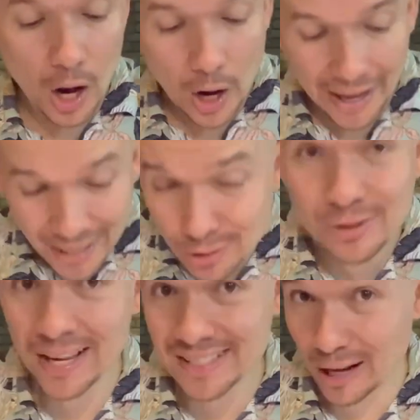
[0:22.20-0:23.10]
eso
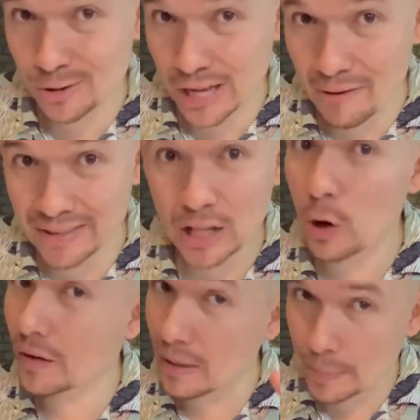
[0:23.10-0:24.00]
ustedes ya lo saben.
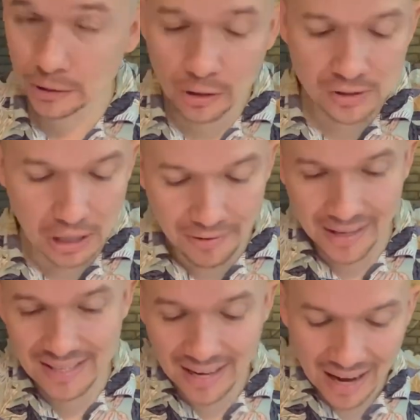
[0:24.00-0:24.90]
Lo que de pronto no saben
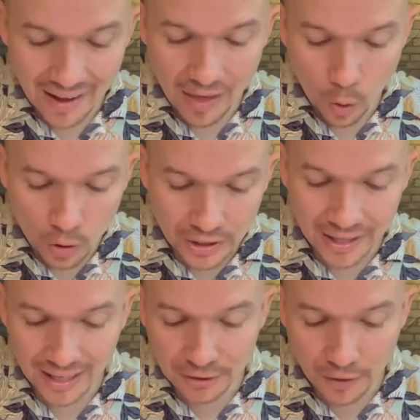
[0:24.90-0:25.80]
es que cada una
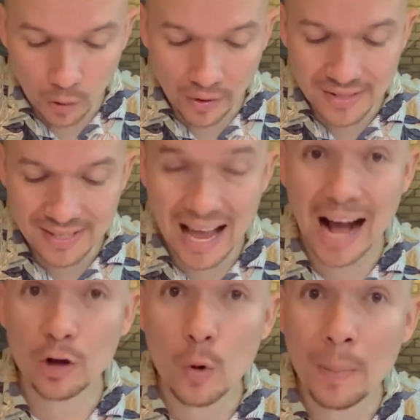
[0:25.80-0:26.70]
de las frecuencias
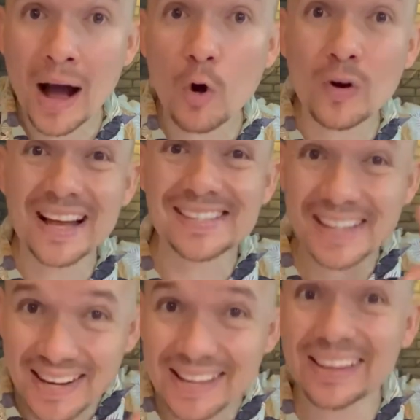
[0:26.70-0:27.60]
agrupa una
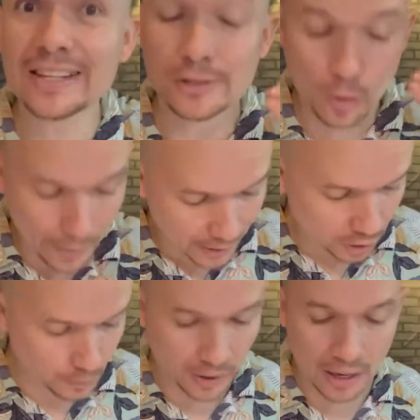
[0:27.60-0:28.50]
serie de
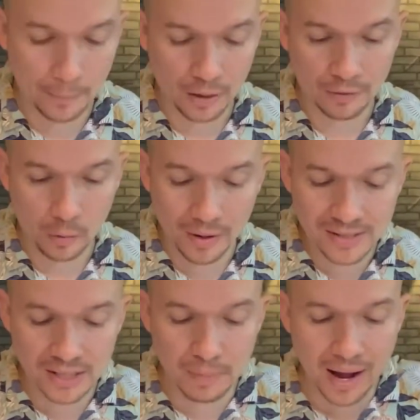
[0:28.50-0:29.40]
instrumentos. Por ejemplo, las
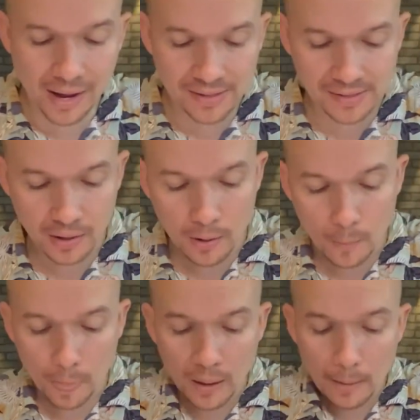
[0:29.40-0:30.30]
frecuencias bajas
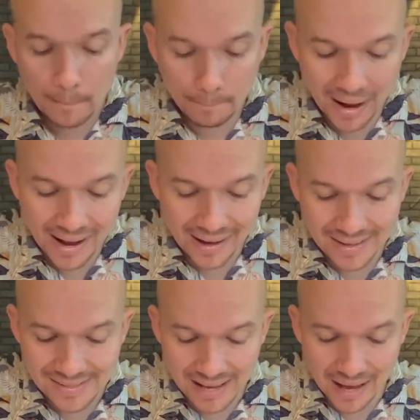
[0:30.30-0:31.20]
va a
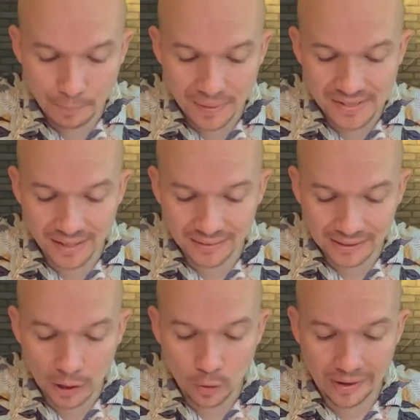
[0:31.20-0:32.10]
estar
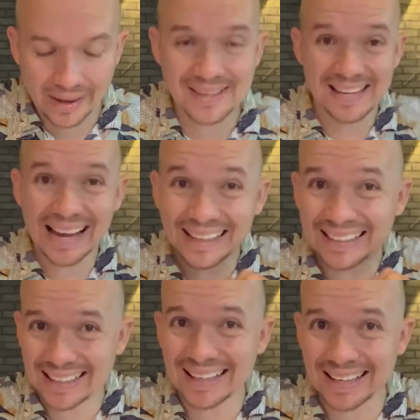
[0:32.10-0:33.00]
presente lo que es
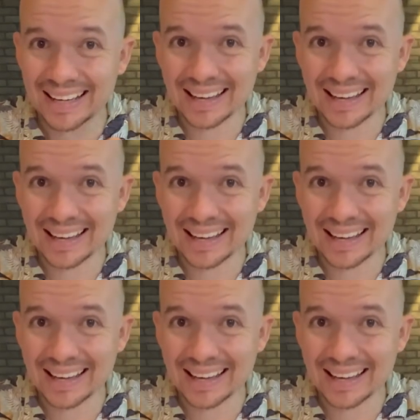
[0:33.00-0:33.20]
el kick,